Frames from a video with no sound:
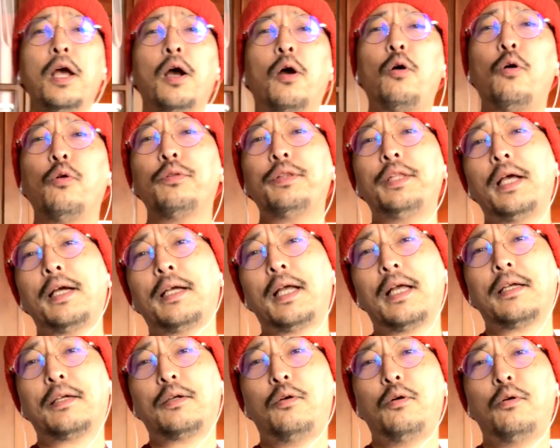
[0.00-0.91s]
こんな
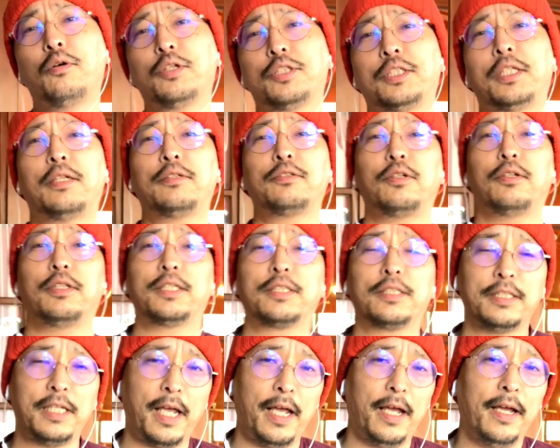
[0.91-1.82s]
格好をしてるとで
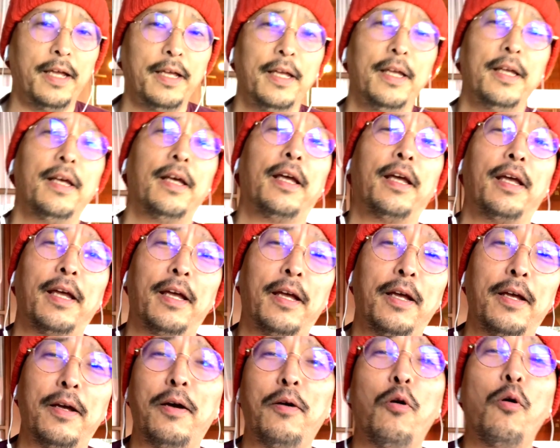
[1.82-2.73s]
すね、
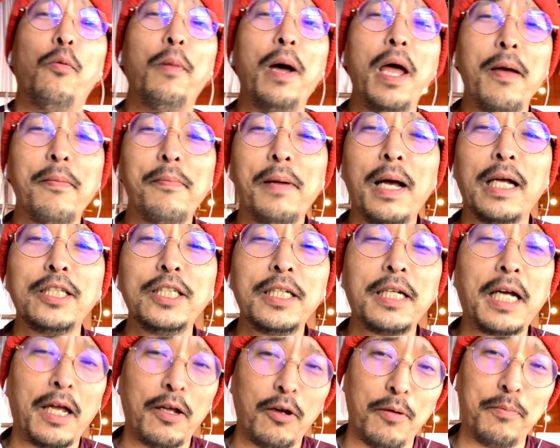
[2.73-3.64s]
えー、お前マジ
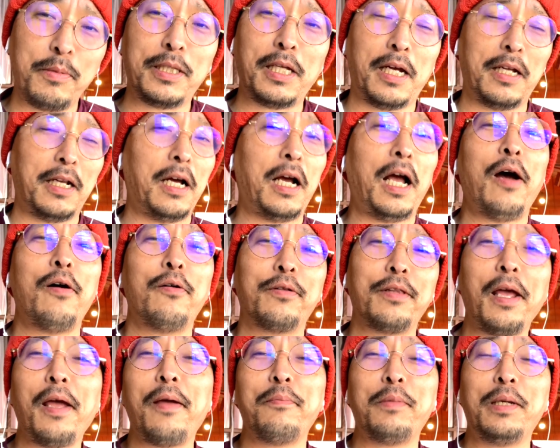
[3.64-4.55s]
かよみたいな顔
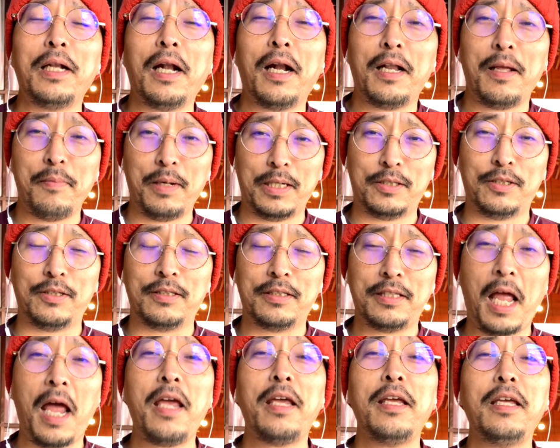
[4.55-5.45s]
で見られます。
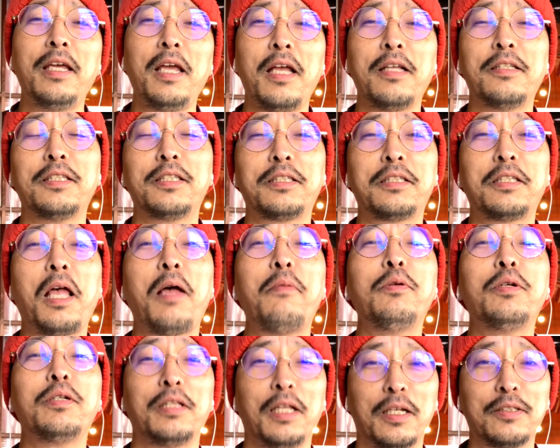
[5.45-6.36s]
大変
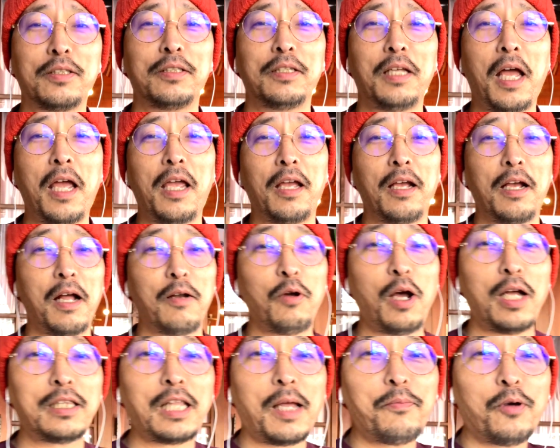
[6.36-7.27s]
寒いです。はい。あ
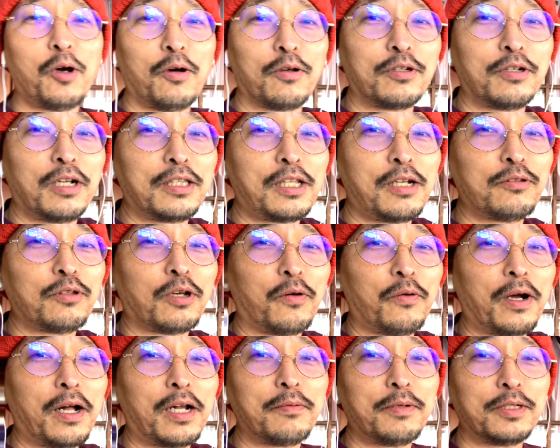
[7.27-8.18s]
の、旗も揺れてるの
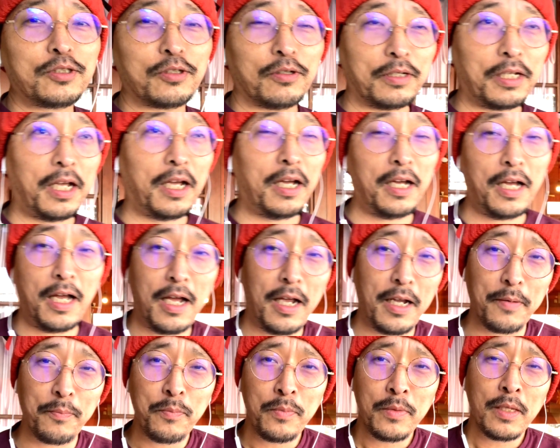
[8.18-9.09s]
が分かりますよね。
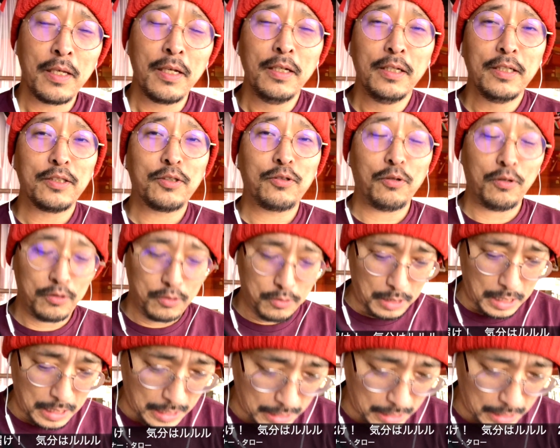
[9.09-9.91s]
はい。そういうような